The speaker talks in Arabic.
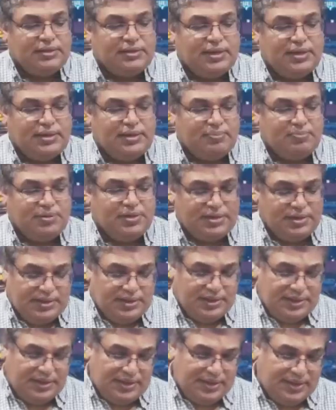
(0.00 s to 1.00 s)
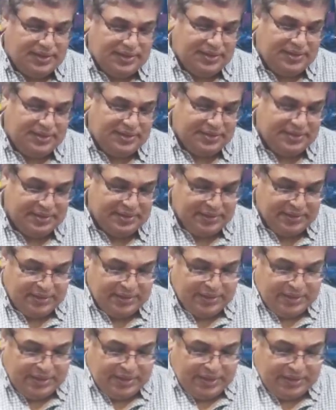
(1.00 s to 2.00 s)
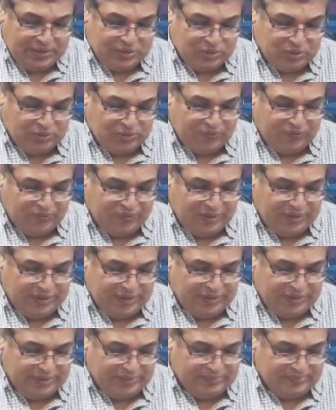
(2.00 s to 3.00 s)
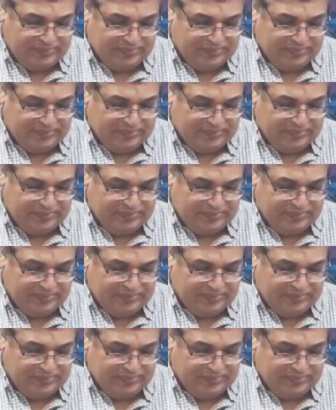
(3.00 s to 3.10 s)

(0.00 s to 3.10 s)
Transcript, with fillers: طيب آه هنشوف آه